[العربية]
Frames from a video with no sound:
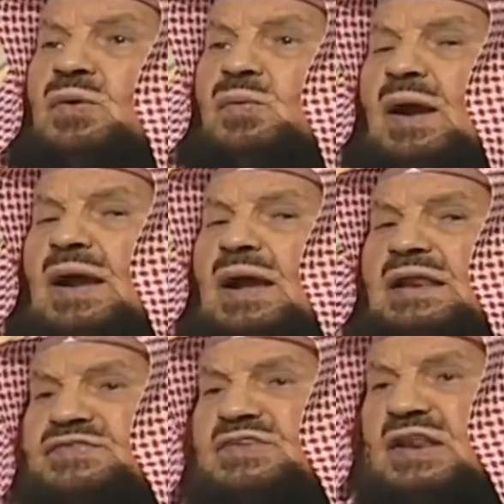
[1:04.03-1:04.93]

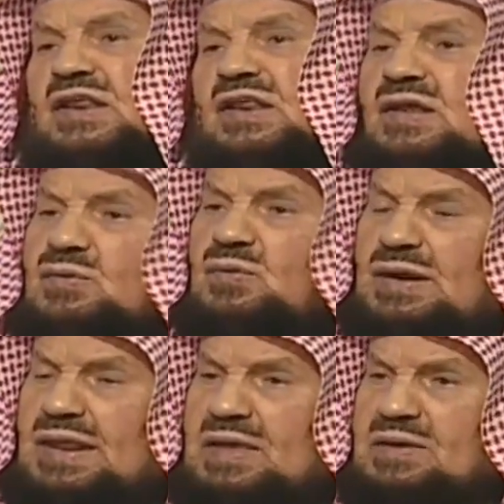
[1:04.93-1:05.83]
وقال صلى الله
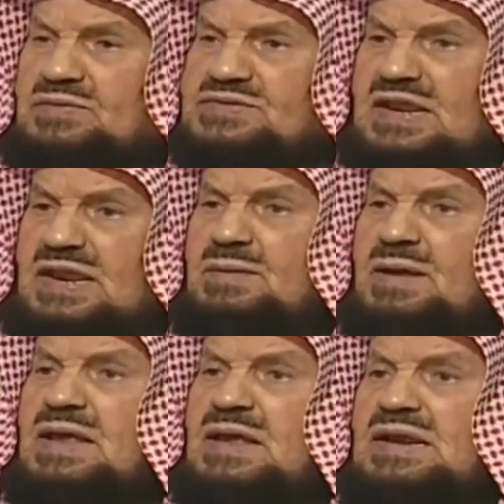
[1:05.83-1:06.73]
عليه وسلم
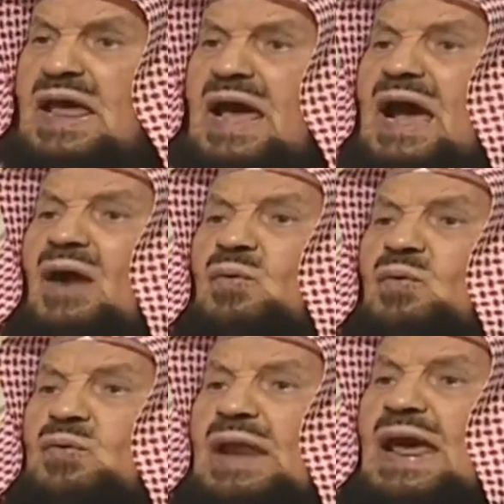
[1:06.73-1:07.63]
لا
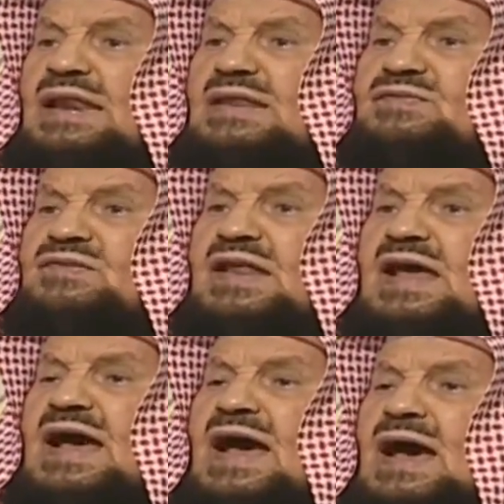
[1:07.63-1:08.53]
أقول ألف
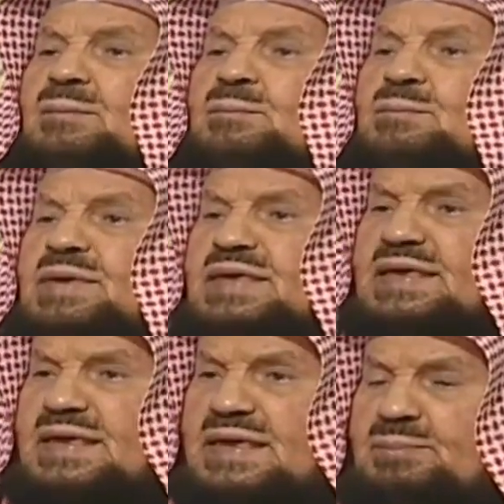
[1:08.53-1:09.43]
لام
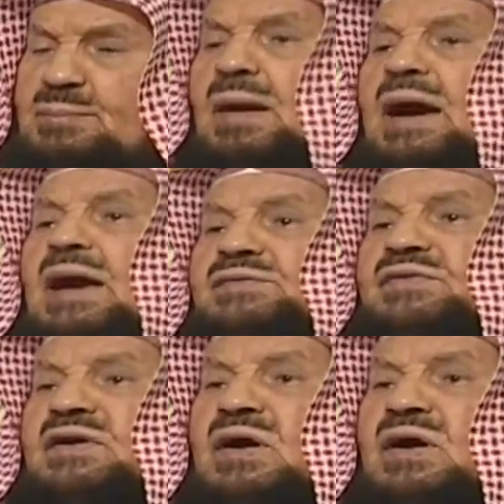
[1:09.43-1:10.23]
ميم حرف